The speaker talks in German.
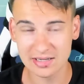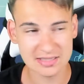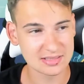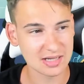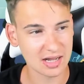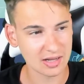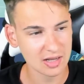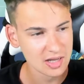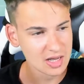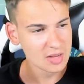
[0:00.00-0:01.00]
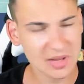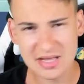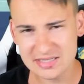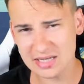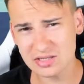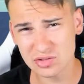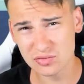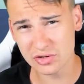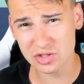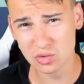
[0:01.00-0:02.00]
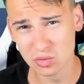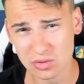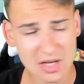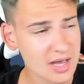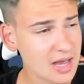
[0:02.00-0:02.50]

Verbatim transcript: die letzten Tage. Mir ging es echt nicht so wirklich gut.